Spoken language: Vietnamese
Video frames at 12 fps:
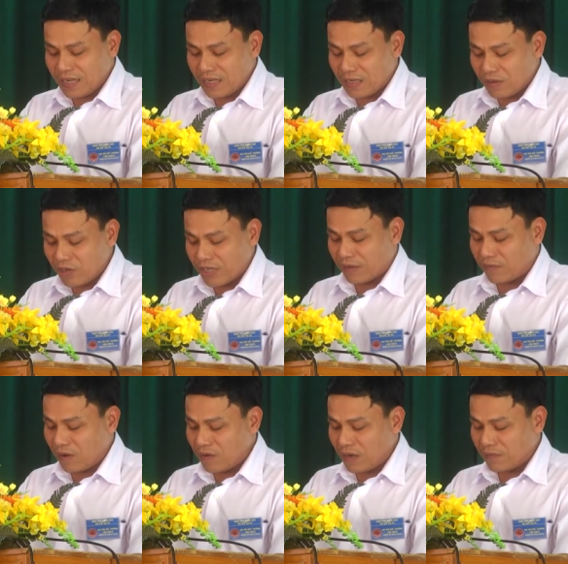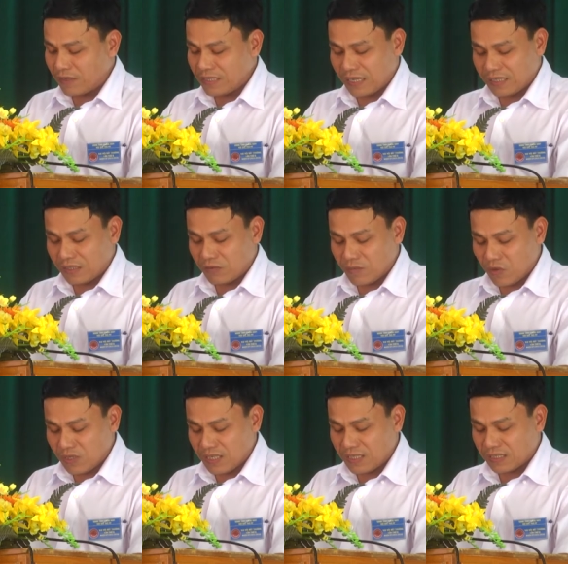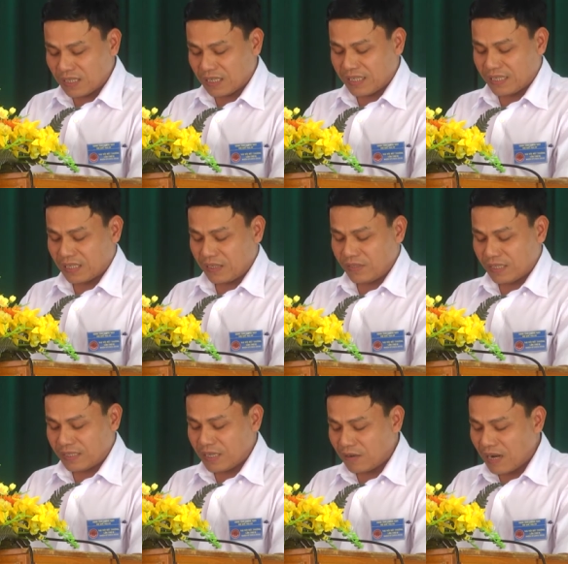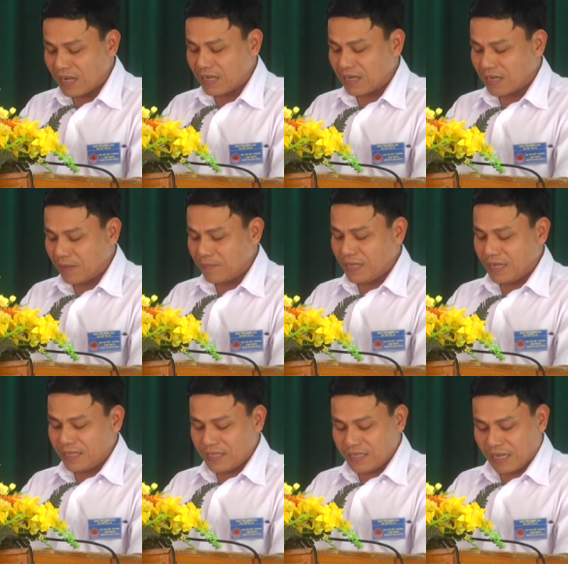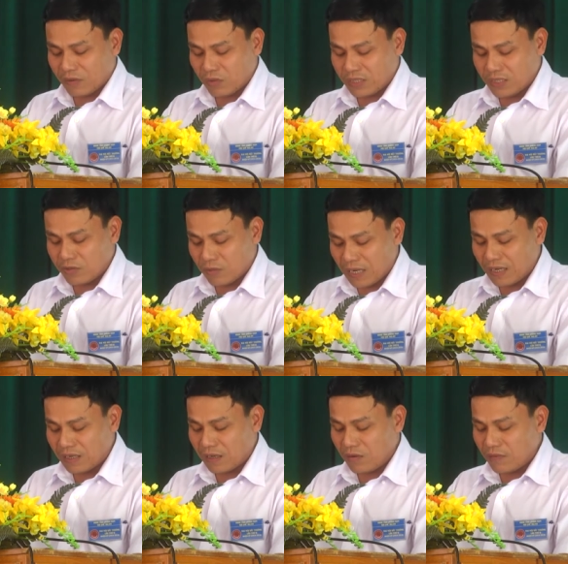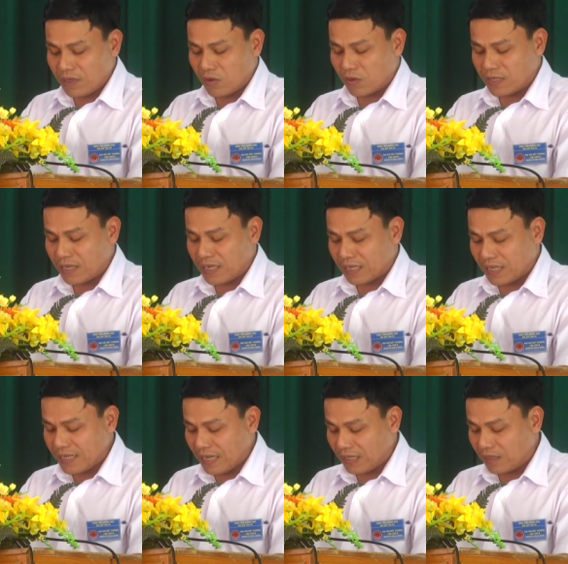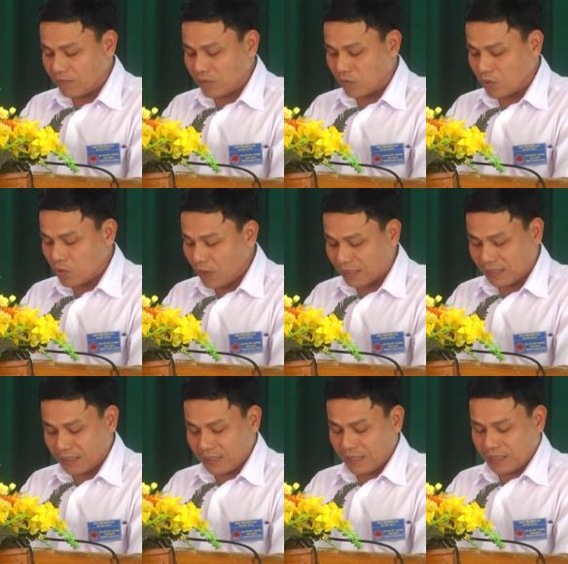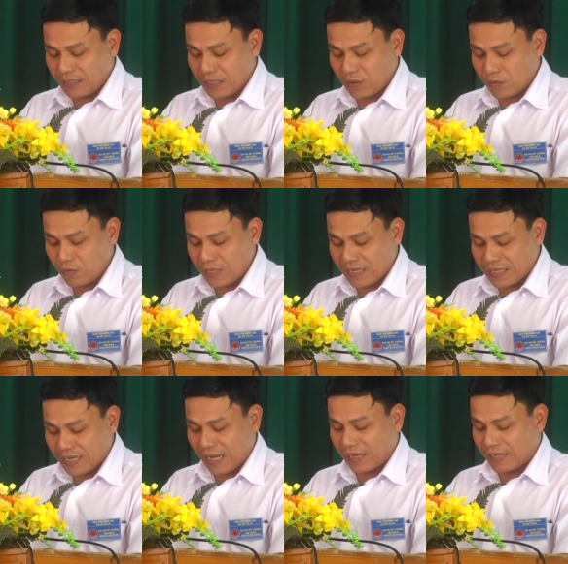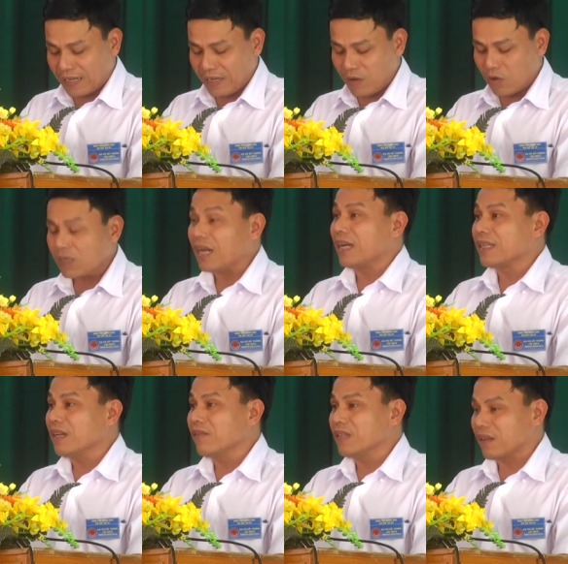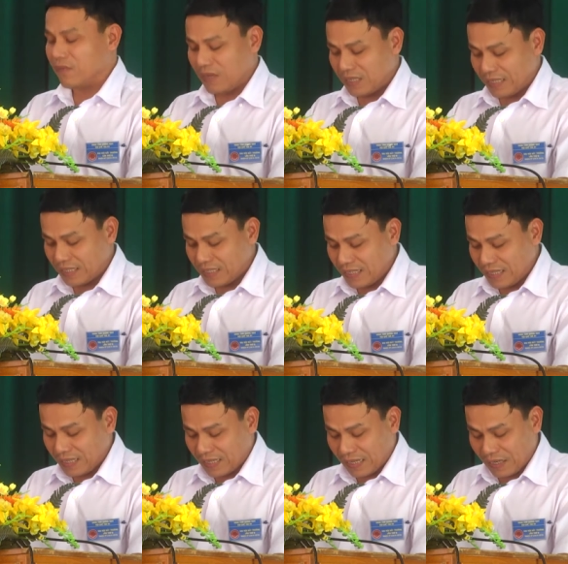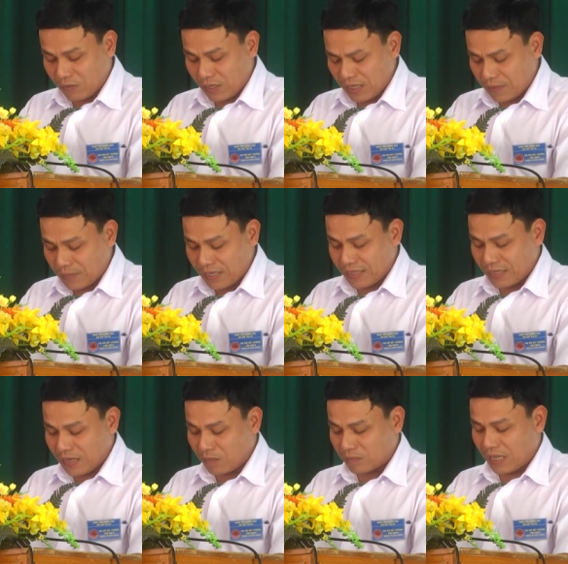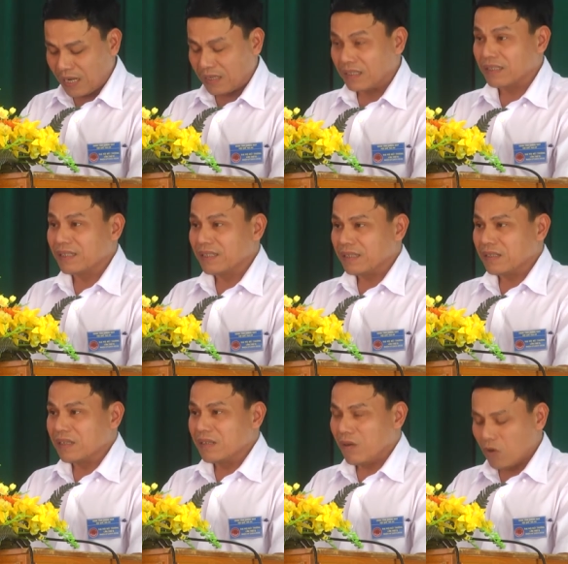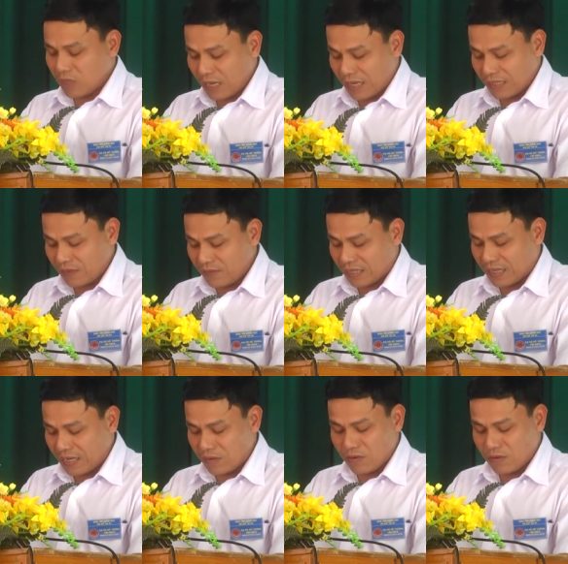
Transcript: dân các huyện phối hợp với sở tài nguyên môi trường thực hiện cái việc do đất cấp giấy chứng nhận quyền sử dụng đất đối với hộ gia đình cá nhân trong vùng quy hoạch theo quy định hiện hành để hỗ trợ cho việc phát triển cây quế trà mây đồng thời hỗ trợ cho việc kêu